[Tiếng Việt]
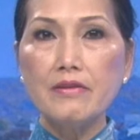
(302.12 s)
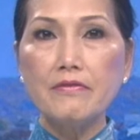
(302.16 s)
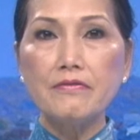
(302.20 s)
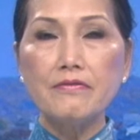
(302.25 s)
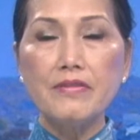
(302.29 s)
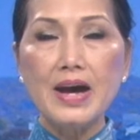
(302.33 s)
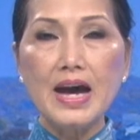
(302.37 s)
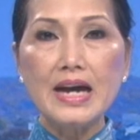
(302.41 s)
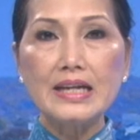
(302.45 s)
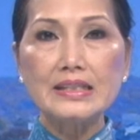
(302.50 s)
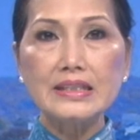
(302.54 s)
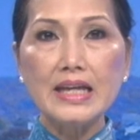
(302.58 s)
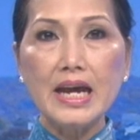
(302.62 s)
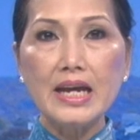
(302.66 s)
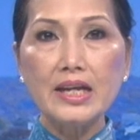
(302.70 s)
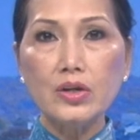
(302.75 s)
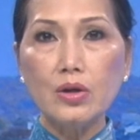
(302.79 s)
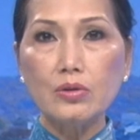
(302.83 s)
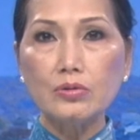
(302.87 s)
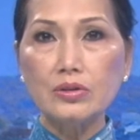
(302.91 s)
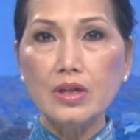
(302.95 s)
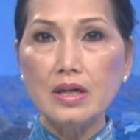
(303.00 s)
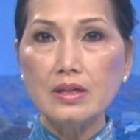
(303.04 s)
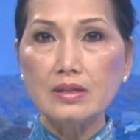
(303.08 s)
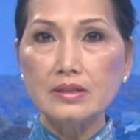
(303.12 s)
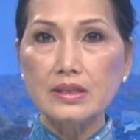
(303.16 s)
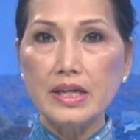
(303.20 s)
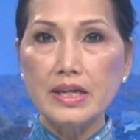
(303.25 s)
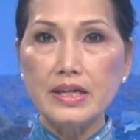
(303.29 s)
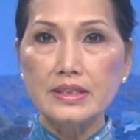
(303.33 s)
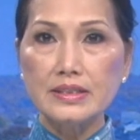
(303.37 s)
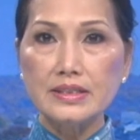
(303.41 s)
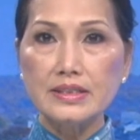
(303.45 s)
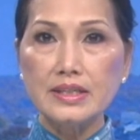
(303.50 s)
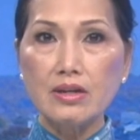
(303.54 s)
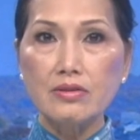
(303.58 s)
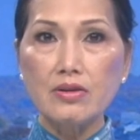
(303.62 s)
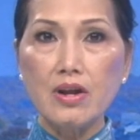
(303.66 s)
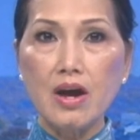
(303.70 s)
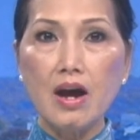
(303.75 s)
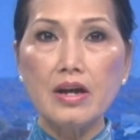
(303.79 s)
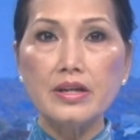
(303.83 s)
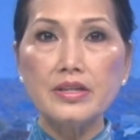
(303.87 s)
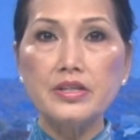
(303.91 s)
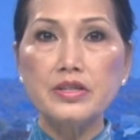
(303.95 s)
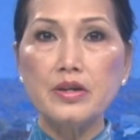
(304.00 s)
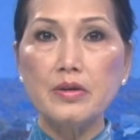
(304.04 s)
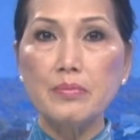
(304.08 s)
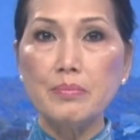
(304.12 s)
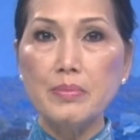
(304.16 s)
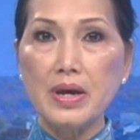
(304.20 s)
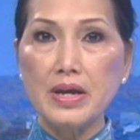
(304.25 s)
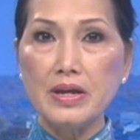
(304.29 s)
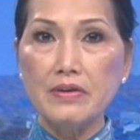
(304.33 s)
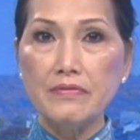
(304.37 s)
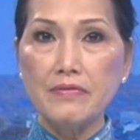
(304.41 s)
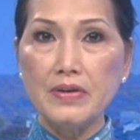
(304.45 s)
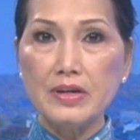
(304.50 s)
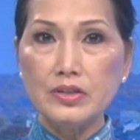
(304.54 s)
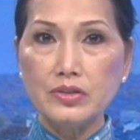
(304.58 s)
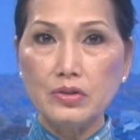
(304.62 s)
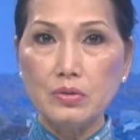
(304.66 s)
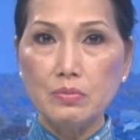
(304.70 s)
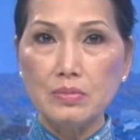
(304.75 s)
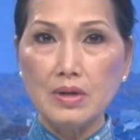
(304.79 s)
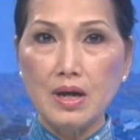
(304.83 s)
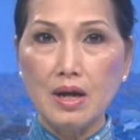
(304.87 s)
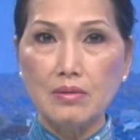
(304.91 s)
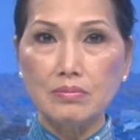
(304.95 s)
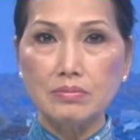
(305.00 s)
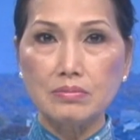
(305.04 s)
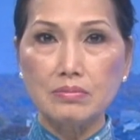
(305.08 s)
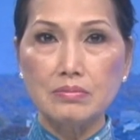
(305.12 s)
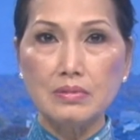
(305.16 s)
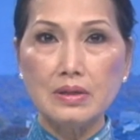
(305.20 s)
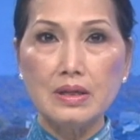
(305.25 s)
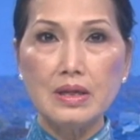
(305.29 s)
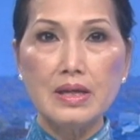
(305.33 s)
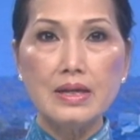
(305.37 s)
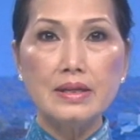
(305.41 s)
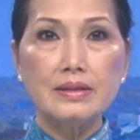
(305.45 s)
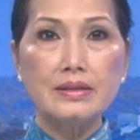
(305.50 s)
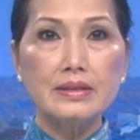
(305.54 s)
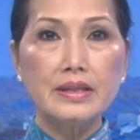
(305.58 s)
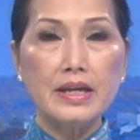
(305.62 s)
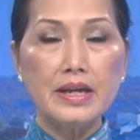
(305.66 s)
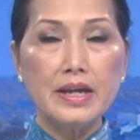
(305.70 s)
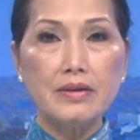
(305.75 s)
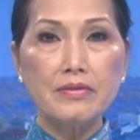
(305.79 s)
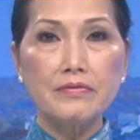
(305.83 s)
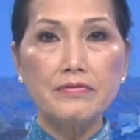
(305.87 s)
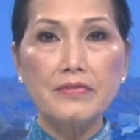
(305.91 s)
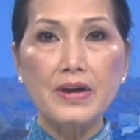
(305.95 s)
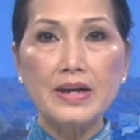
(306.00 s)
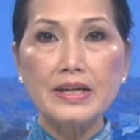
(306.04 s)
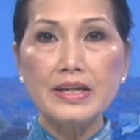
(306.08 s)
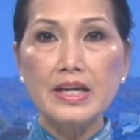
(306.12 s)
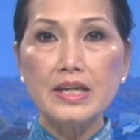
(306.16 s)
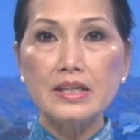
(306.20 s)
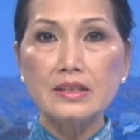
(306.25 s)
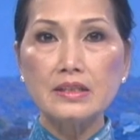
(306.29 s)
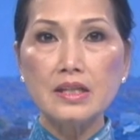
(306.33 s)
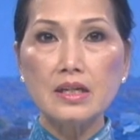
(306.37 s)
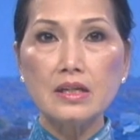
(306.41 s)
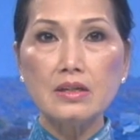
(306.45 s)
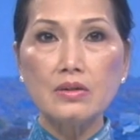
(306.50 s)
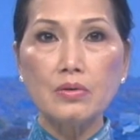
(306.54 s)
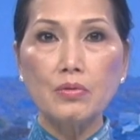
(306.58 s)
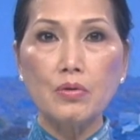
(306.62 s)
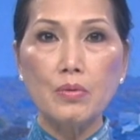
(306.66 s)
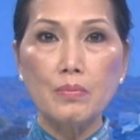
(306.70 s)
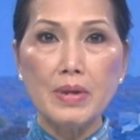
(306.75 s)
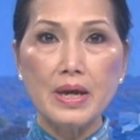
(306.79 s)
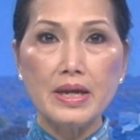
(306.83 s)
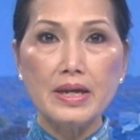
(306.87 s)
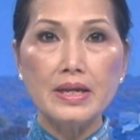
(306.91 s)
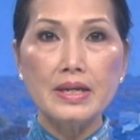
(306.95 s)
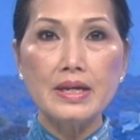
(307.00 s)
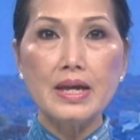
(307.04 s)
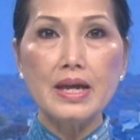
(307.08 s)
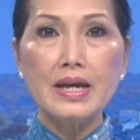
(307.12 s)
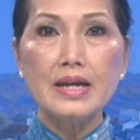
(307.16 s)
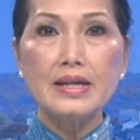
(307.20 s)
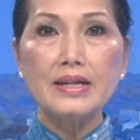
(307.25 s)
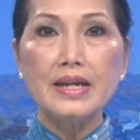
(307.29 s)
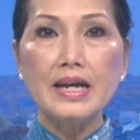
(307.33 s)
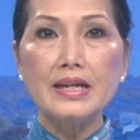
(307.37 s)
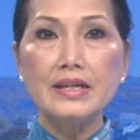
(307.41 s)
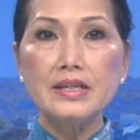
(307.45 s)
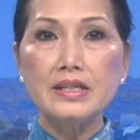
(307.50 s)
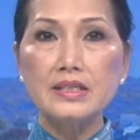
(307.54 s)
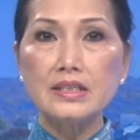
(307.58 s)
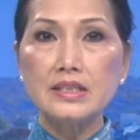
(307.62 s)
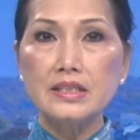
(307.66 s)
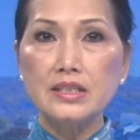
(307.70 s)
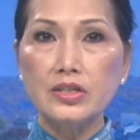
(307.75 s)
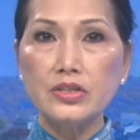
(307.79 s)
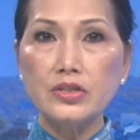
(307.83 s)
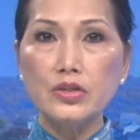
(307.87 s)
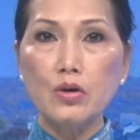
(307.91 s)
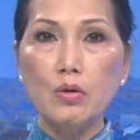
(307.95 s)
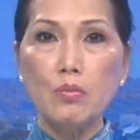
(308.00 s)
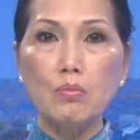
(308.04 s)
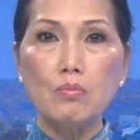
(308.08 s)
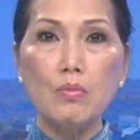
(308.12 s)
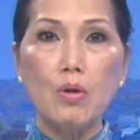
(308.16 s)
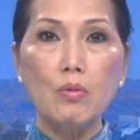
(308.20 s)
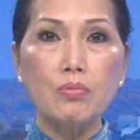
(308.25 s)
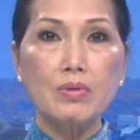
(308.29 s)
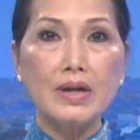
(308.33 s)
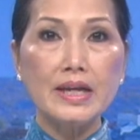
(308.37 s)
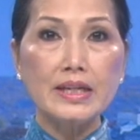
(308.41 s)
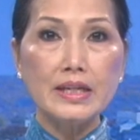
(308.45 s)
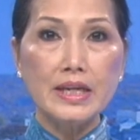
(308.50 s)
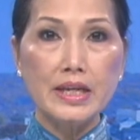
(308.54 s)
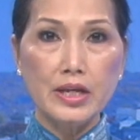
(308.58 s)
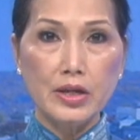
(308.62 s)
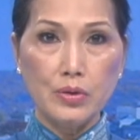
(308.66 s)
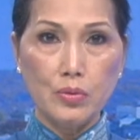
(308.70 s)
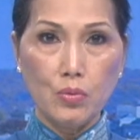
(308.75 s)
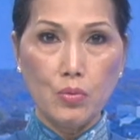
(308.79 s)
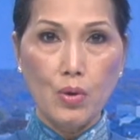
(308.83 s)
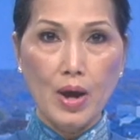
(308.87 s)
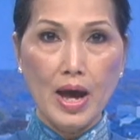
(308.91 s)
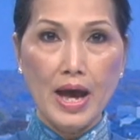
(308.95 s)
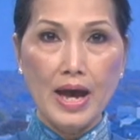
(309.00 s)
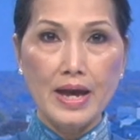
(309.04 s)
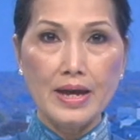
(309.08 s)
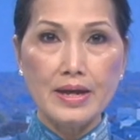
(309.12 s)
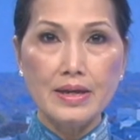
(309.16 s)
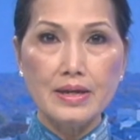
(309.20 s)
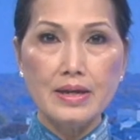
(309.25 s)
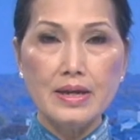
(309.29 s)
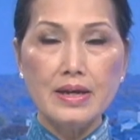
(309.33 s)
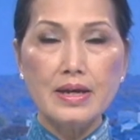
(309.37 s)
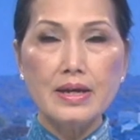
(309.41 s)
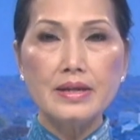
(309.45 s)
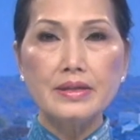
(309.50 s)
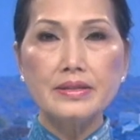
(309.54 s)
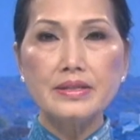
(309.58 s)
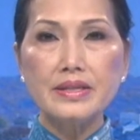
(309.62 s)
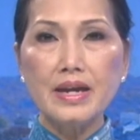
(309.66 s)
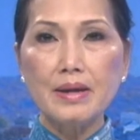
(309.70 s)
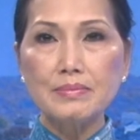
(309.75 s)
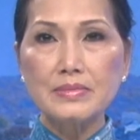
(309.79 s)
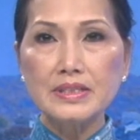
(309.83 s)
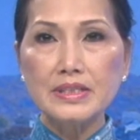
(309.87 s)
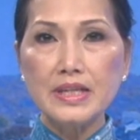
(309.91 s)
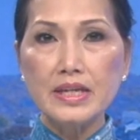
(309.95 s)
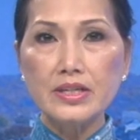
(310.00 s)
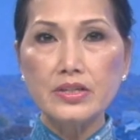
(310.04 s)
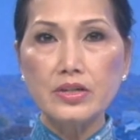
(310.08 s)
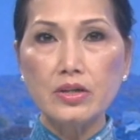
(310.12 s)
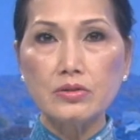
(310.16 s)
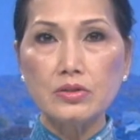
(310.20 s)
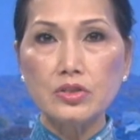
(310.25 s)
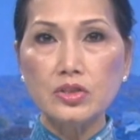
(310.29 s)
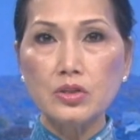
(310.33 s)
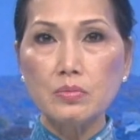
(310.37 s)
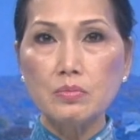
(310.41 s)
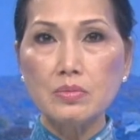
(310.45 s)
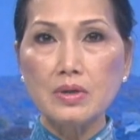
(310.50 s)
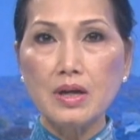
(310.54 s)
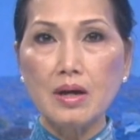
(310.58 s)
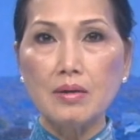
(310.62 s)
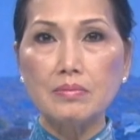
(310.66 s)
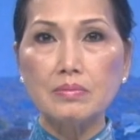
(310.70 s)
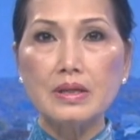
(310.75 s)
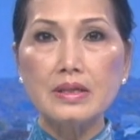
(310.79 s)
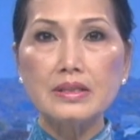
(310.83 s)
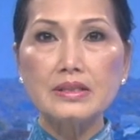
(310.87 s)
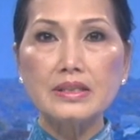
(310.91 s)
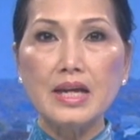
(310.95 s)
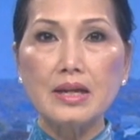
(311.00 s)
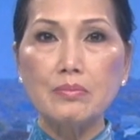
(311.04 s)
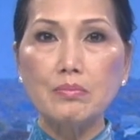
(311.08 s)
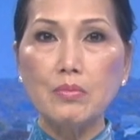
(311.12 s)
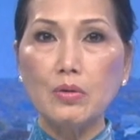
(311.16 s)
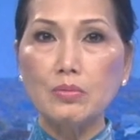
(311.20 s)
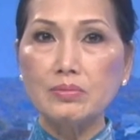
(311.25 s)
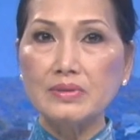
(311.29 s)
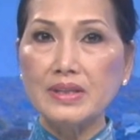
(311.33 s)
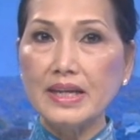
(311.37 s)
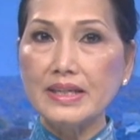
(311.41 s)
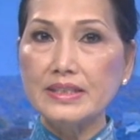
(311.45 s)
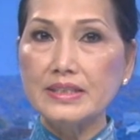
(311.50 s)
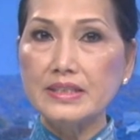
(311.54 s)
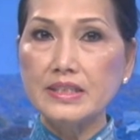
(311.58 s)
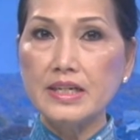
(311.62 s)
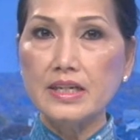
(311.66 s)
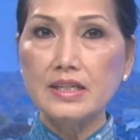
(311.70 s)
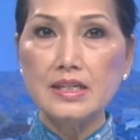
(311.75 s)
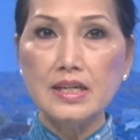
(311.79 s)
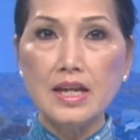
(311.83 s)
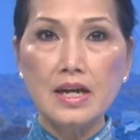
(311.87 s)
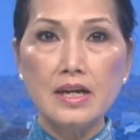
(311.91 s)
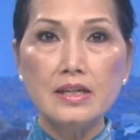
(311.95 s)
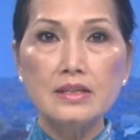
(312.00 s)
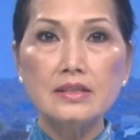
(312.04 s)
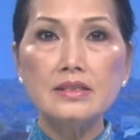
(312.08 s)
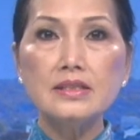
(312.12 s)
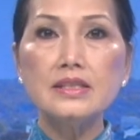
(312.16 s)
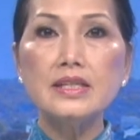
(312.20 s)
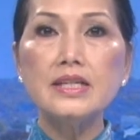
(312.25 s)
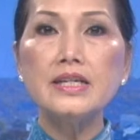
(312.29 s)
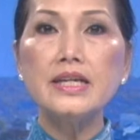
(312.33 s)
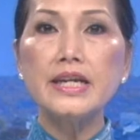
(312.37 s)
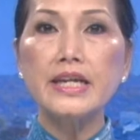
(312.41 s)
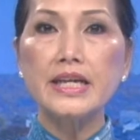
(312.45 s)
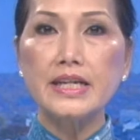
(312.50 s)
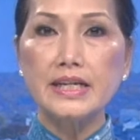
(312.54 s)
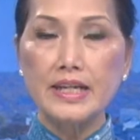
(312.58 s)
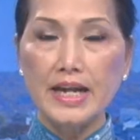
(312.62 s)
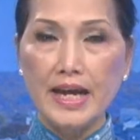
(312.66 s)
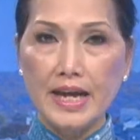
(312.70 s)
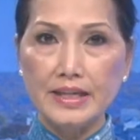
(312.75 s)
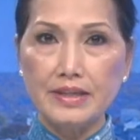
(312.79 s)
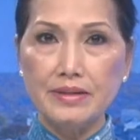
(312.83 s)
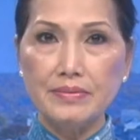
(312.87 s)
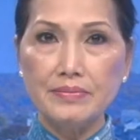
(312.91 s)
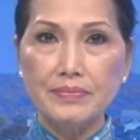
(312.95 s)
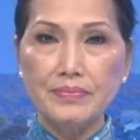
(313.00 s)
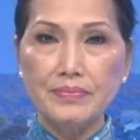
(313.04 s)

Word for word: và thái độ thân thiện sau đó giữa Mỹ và Trung Cộng, tiền và kiến thức của Mỹ đã được sử dụng một cách hiệu quả nhằm xây dựng Trung Cộng thành một tay chơi lớn như hiện nay.